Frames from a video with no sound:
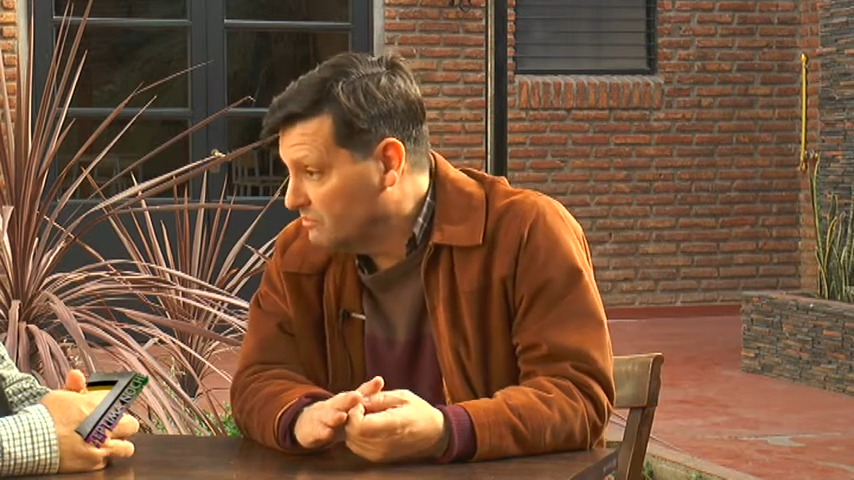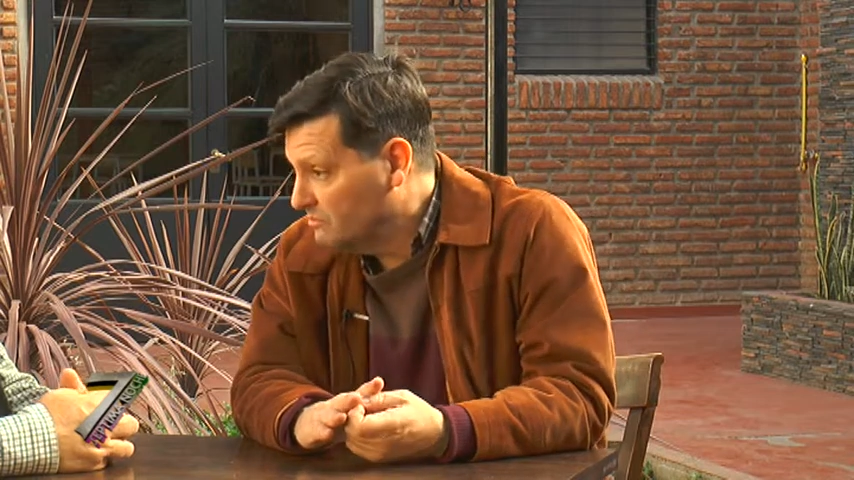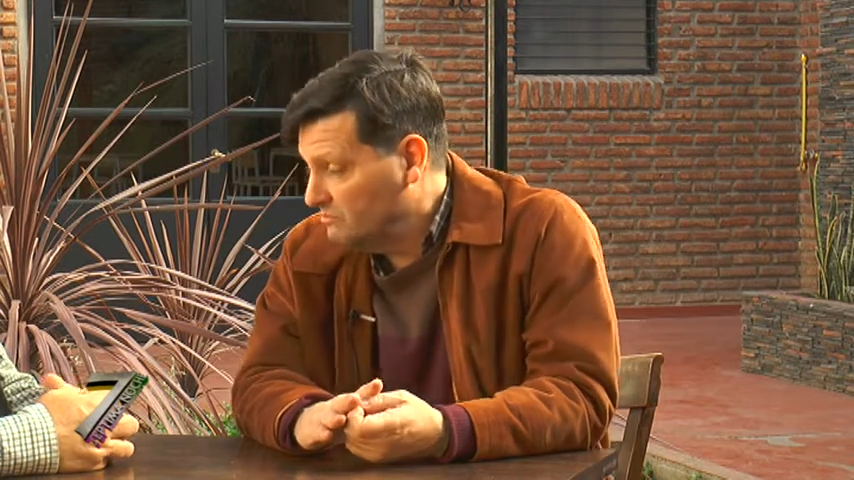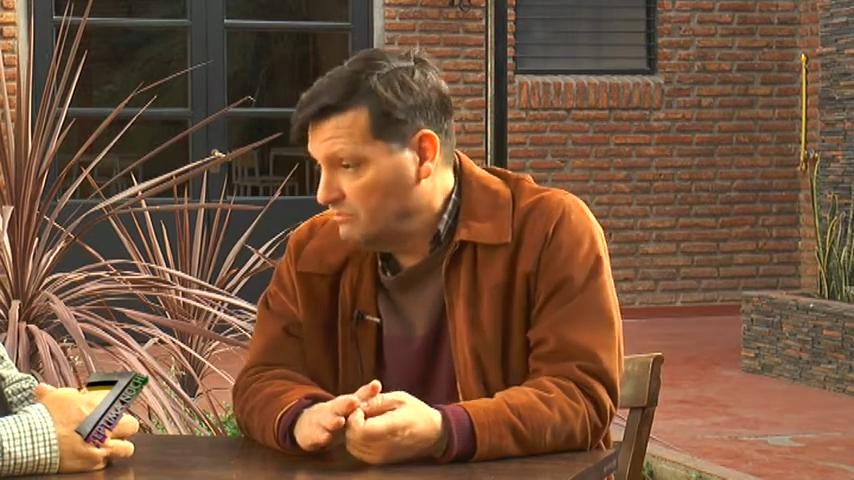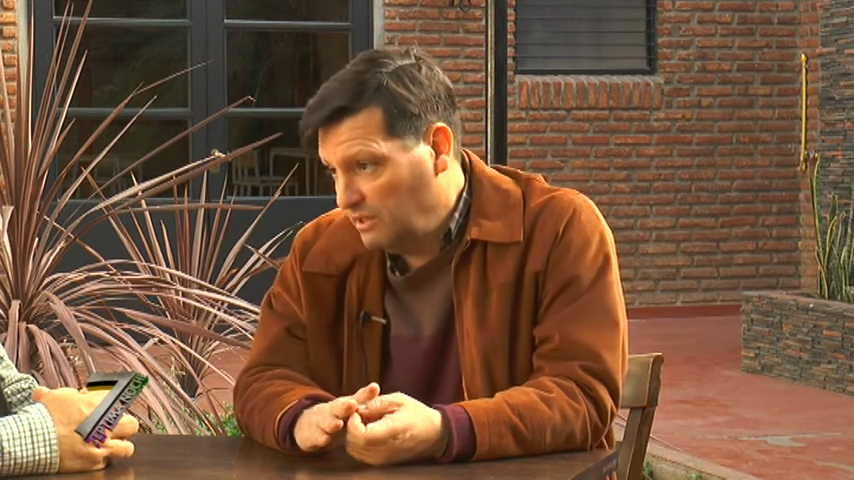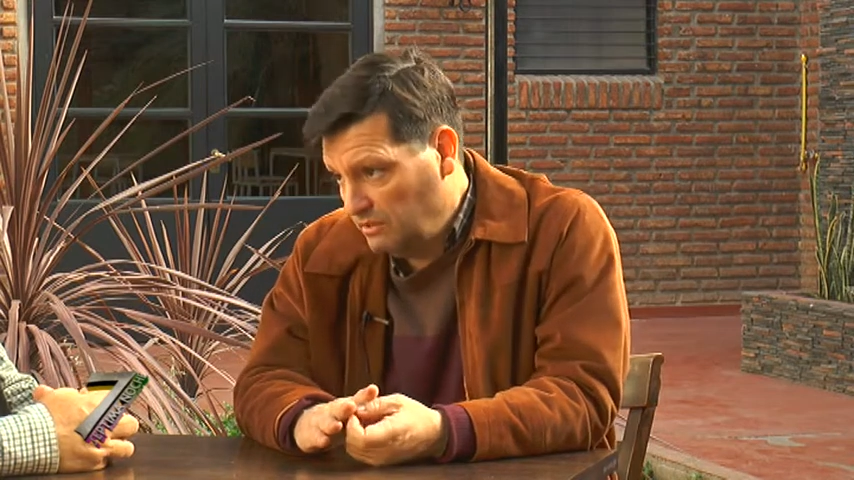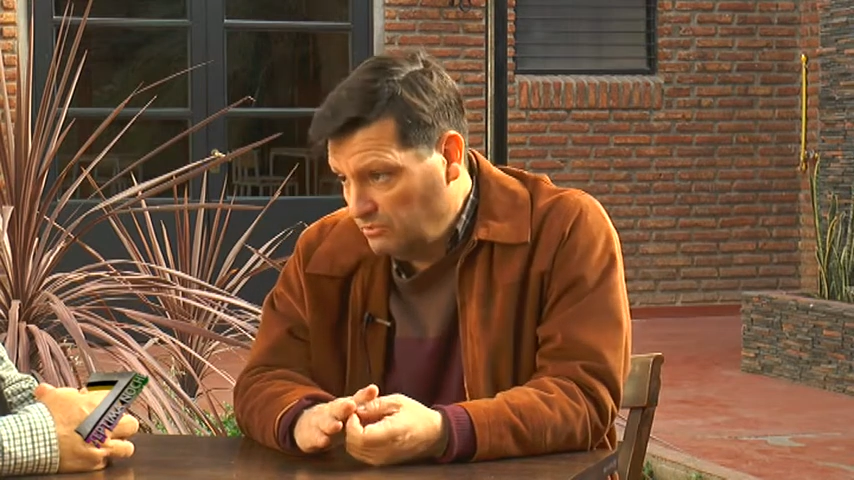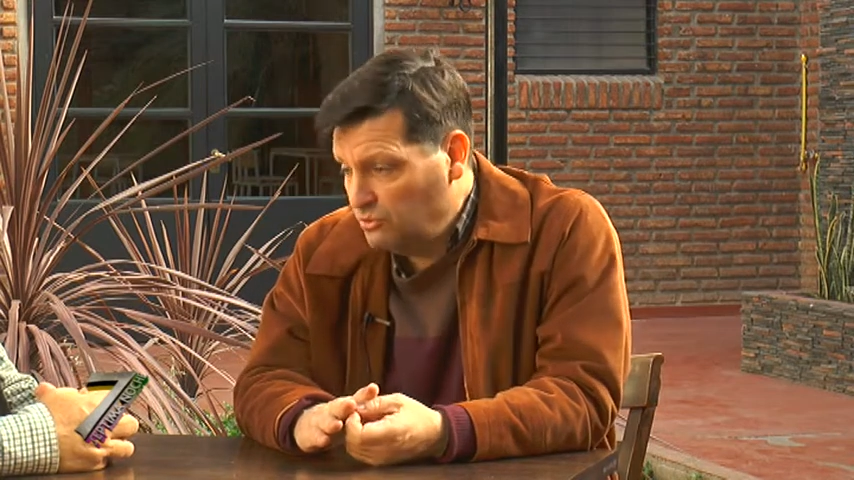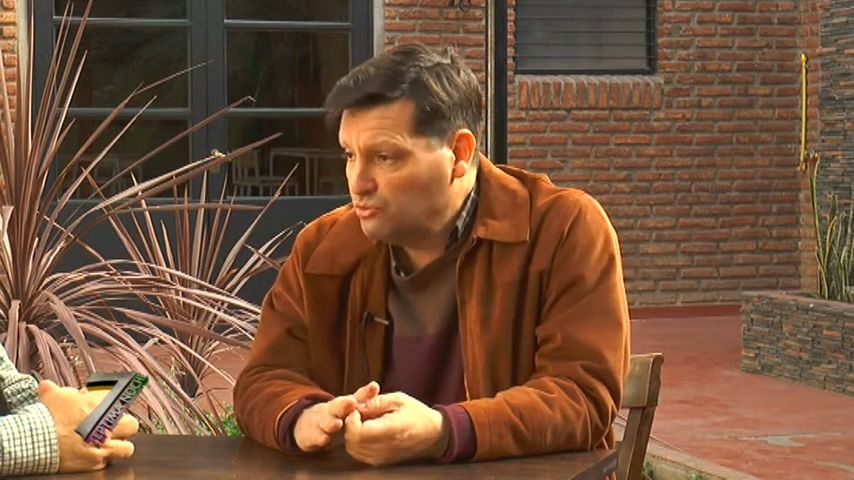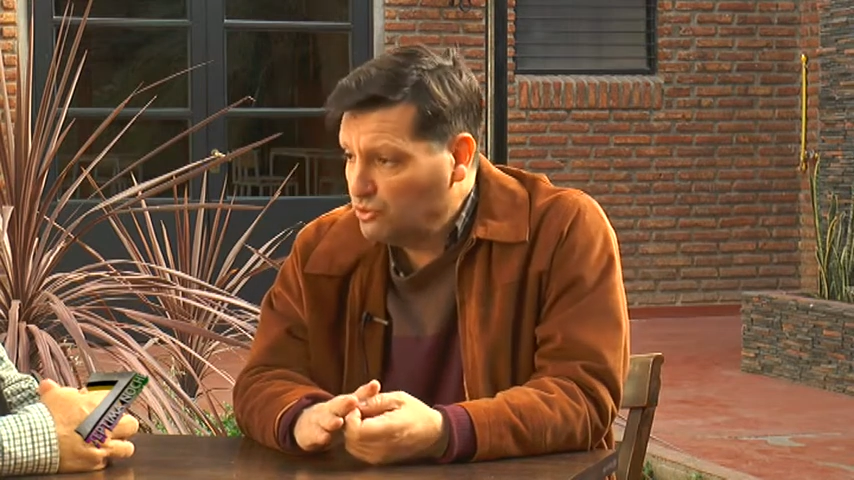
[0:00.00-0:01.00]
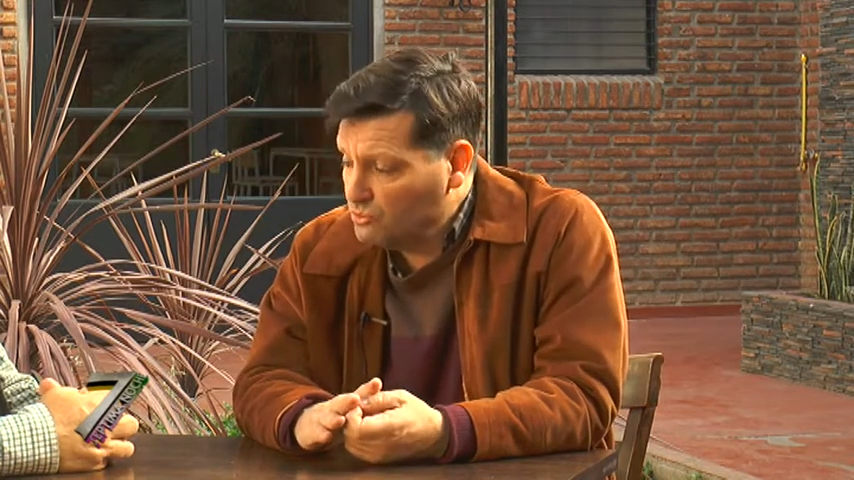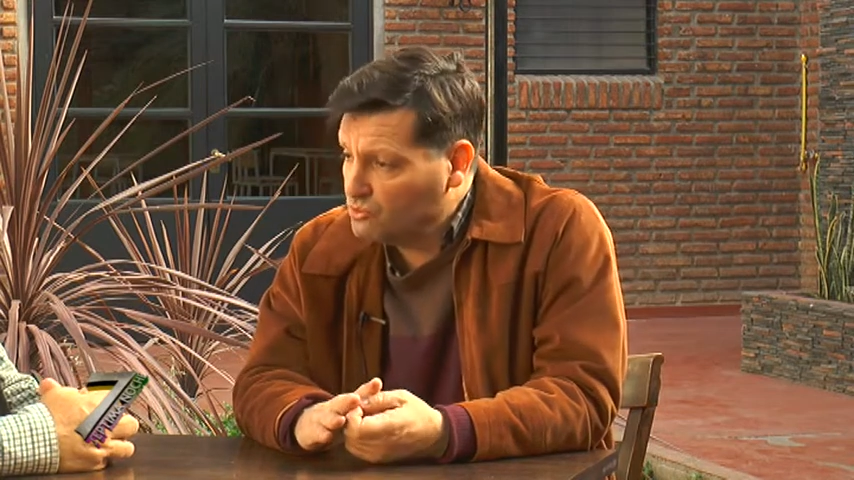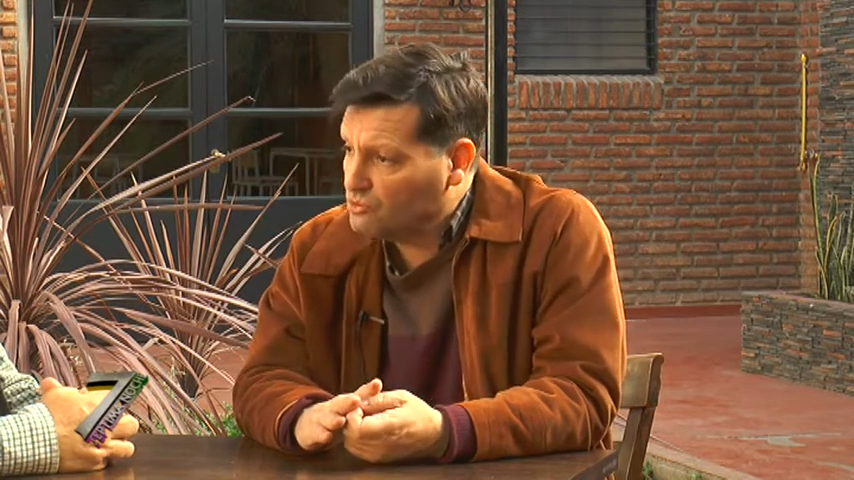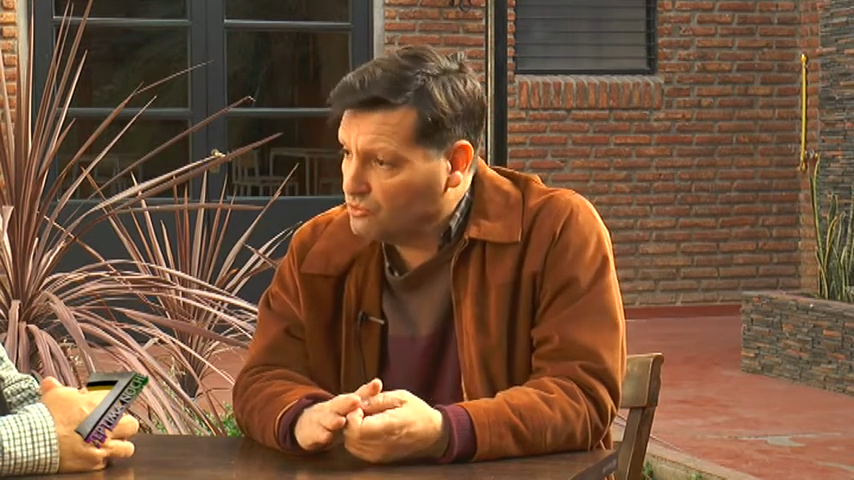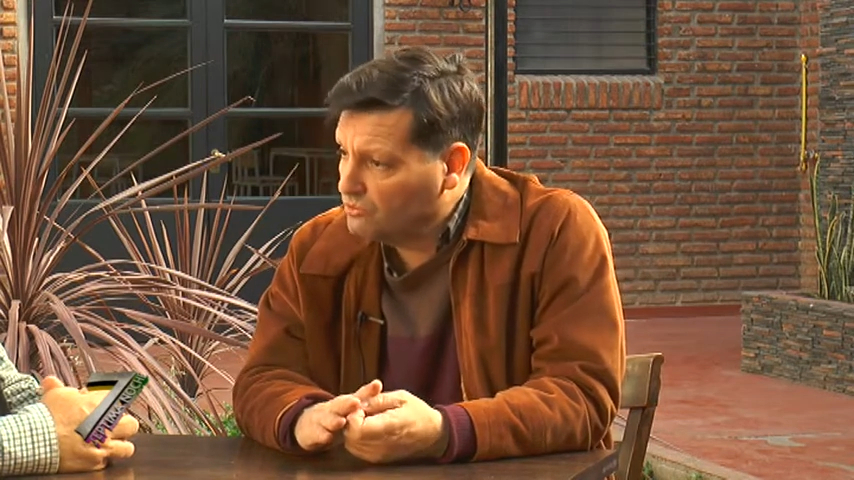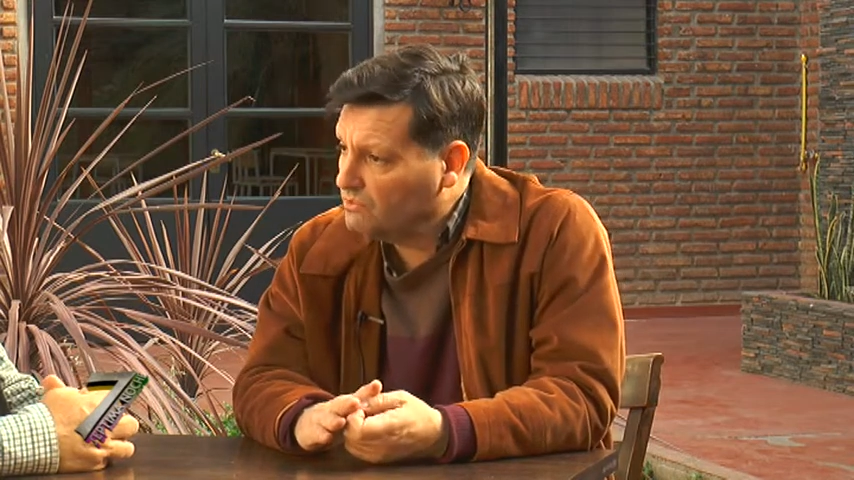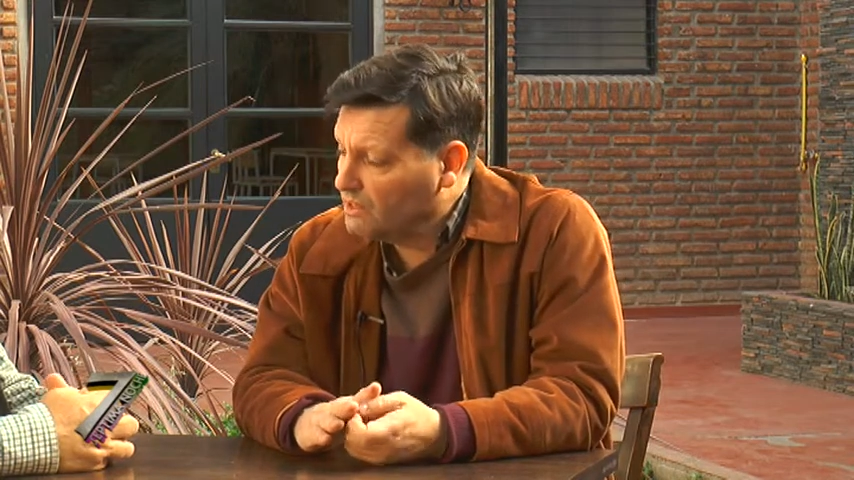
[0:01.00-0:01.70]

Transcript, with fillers: Me gustó mucho